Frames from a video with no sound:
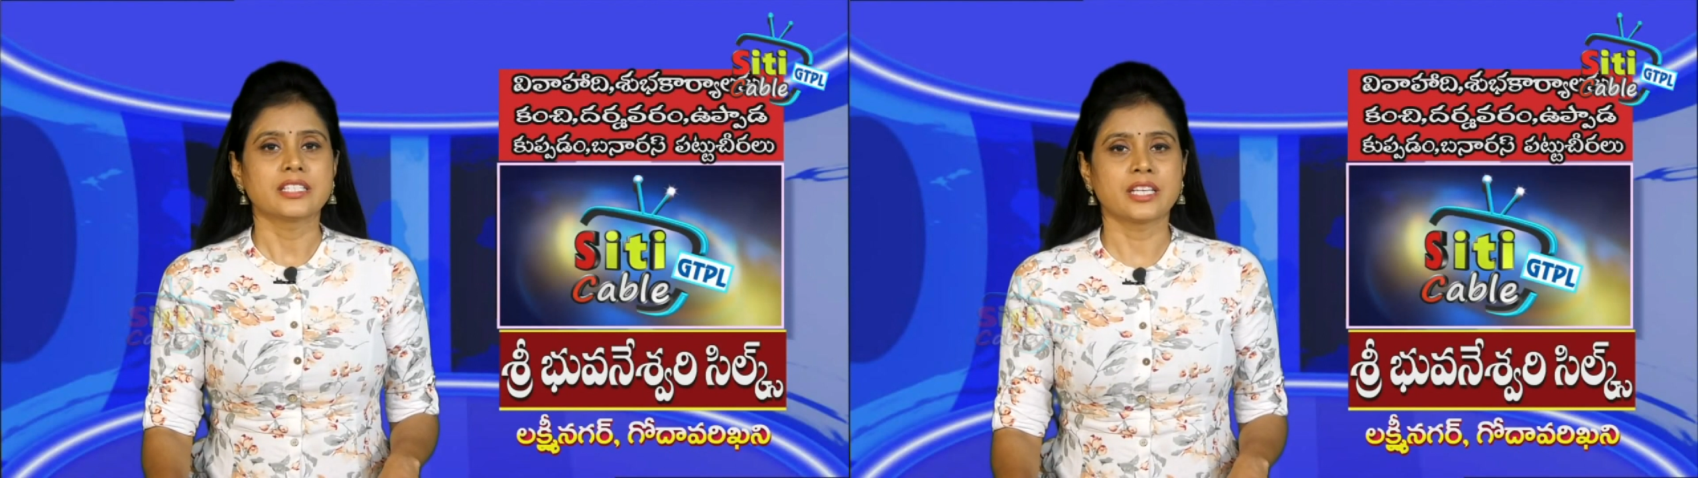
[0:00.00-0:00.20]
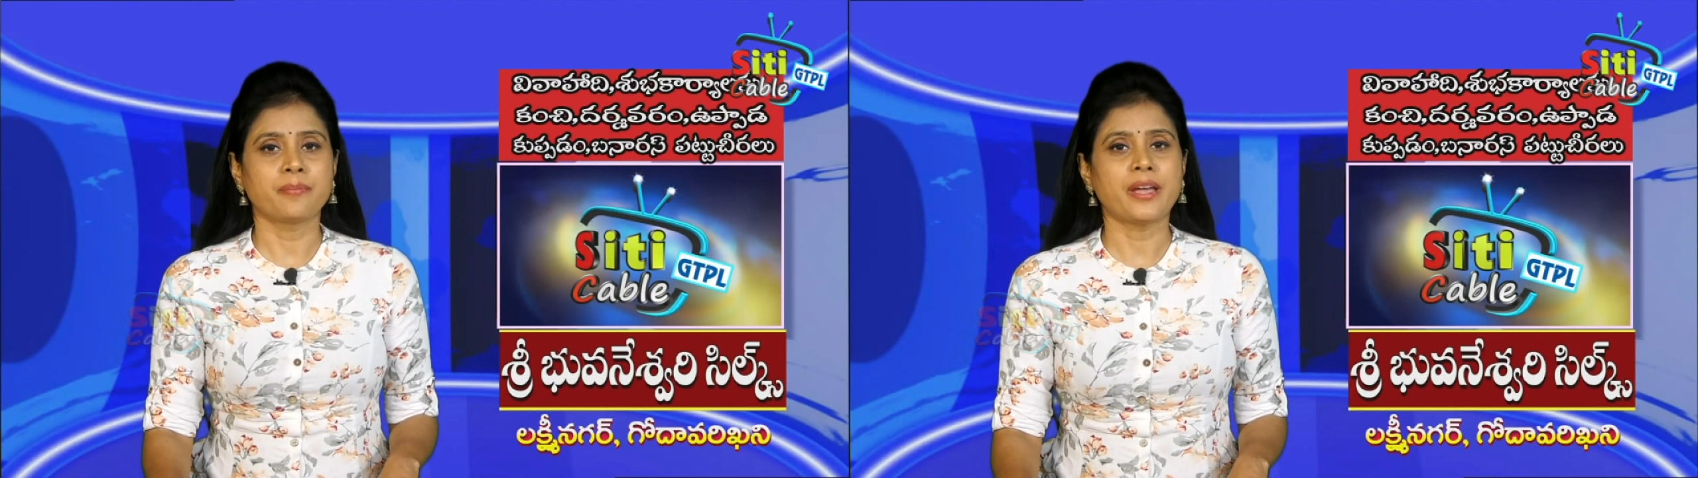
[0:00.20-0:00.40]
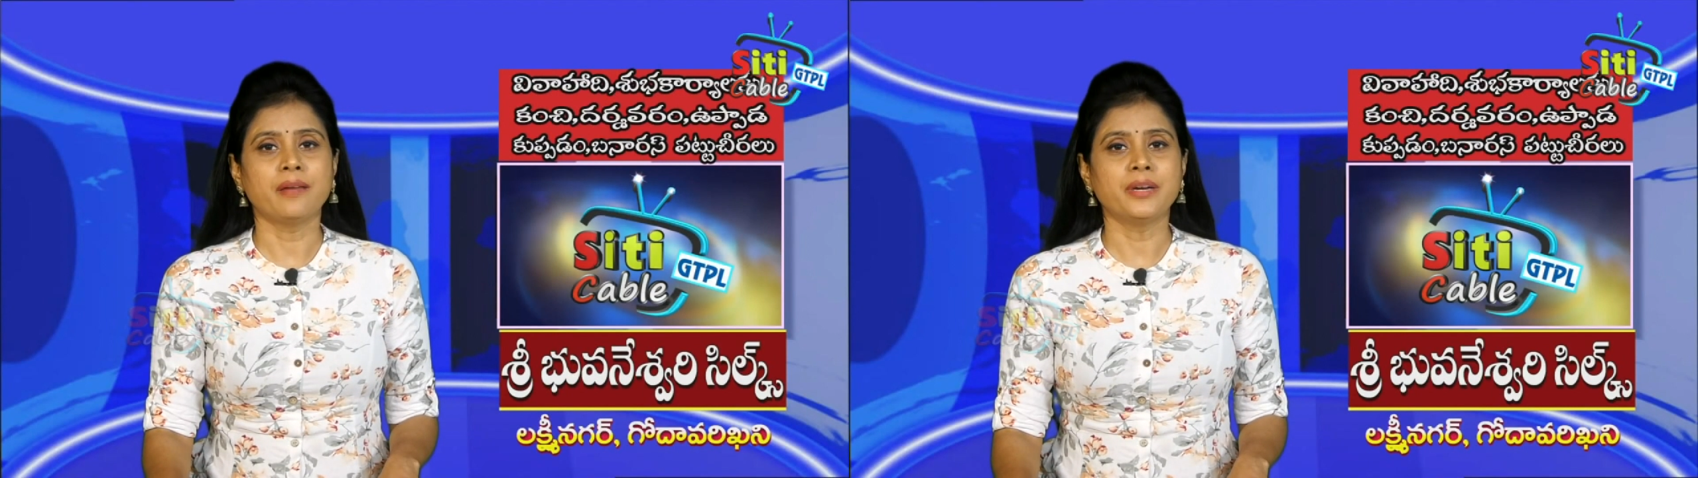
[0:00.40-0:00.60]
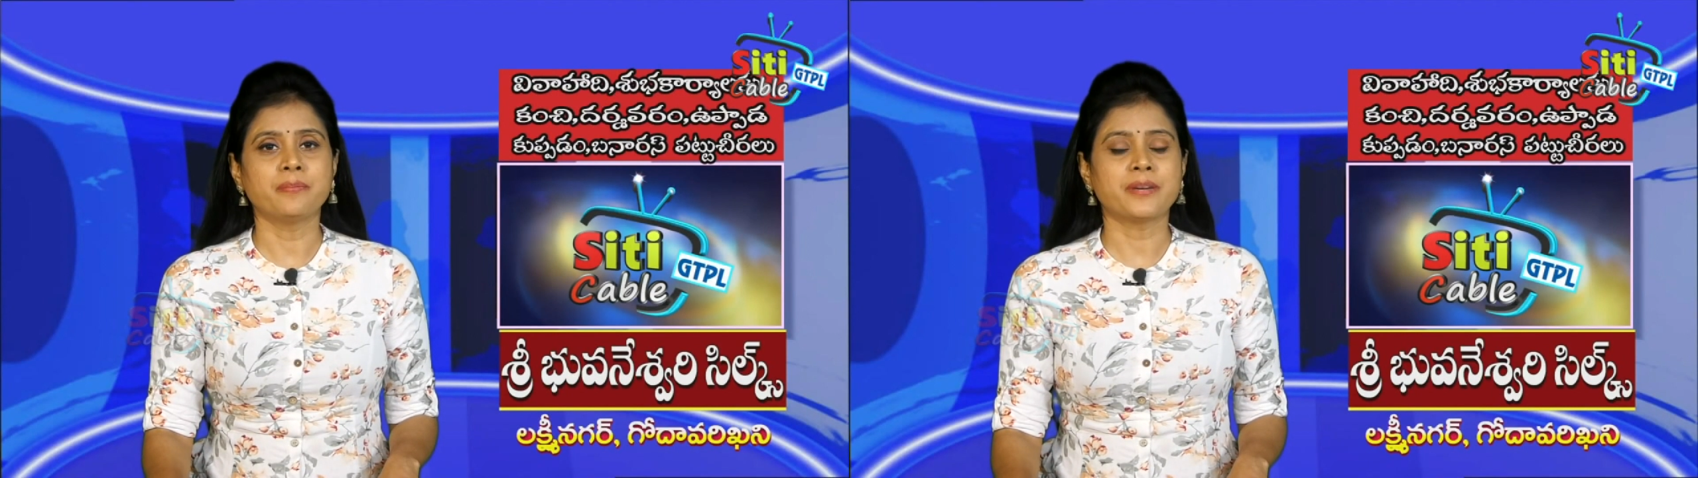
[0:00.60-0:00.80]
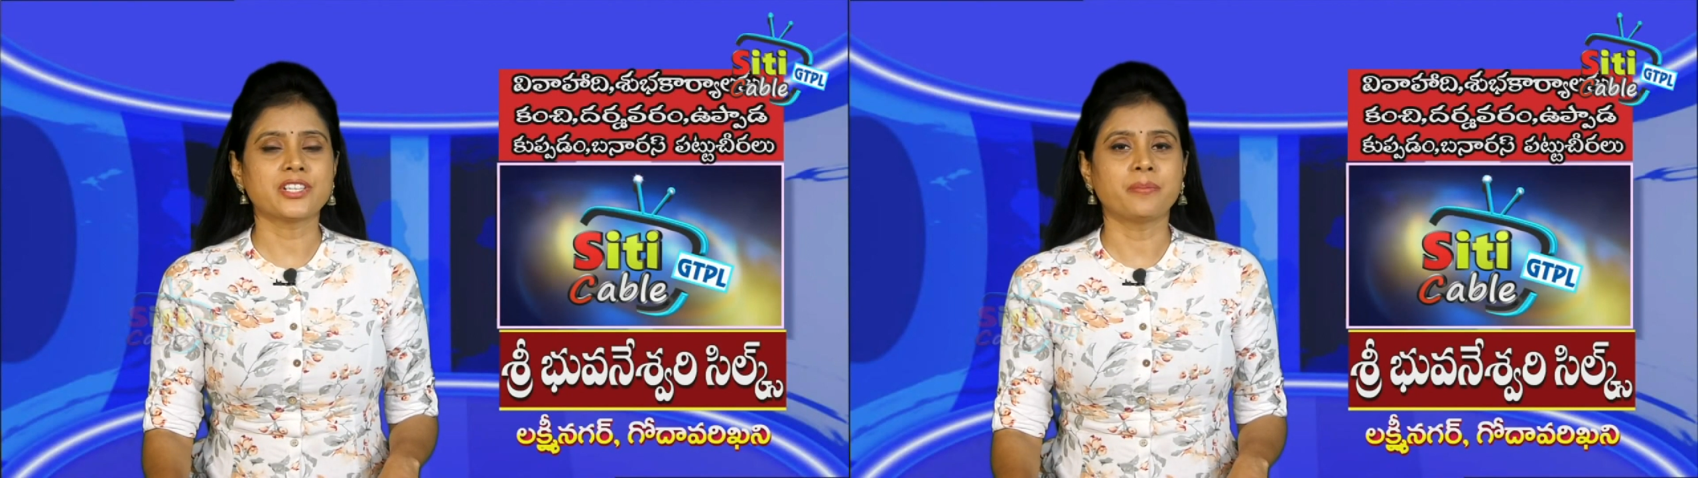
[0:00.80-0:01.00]
సిపిఐ ఎమ్మెల్
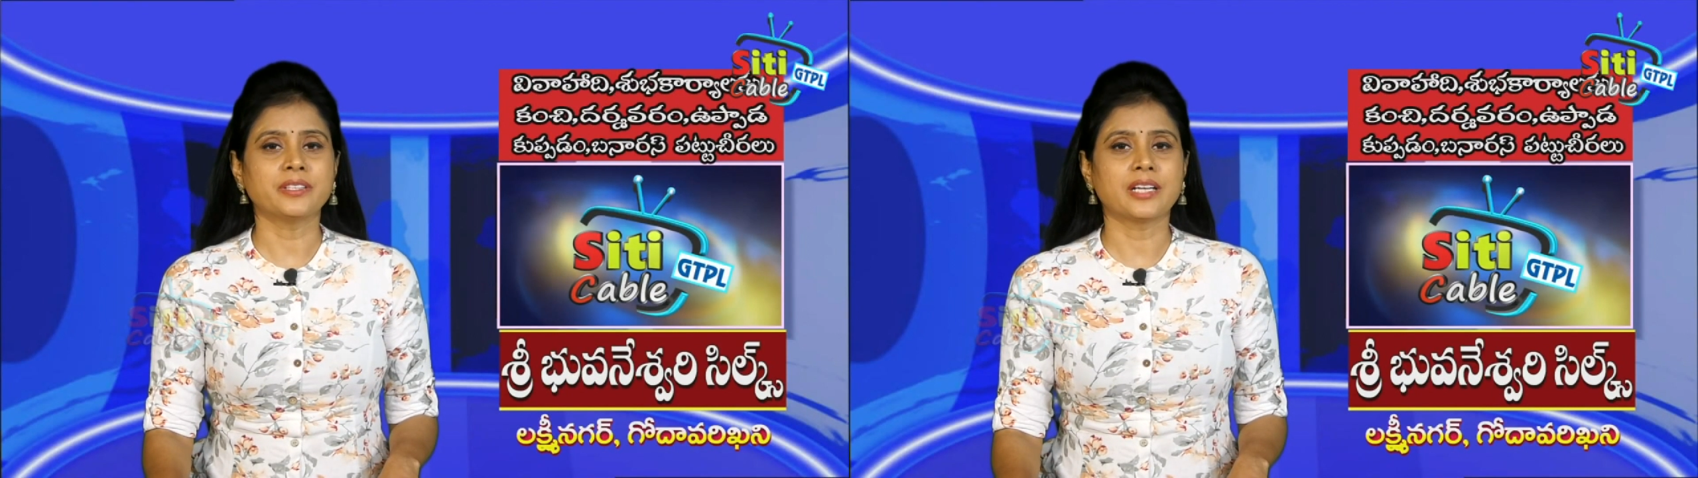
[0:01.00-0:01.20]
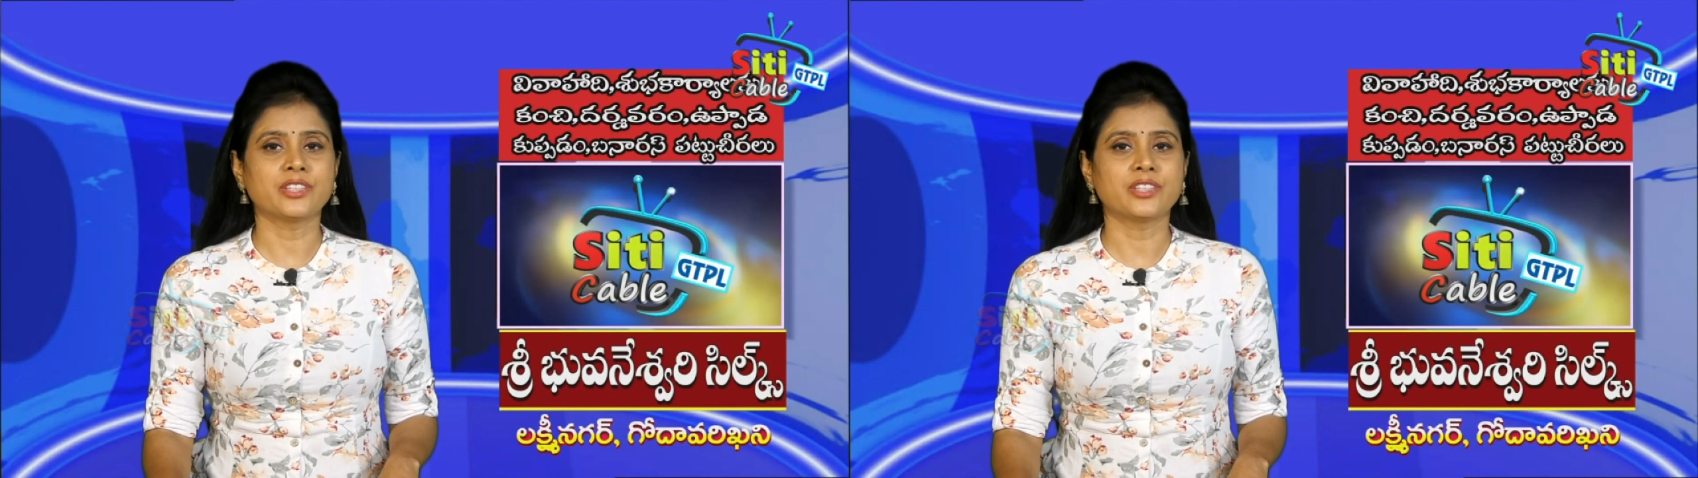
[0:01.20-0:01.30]
ప్రజాపంత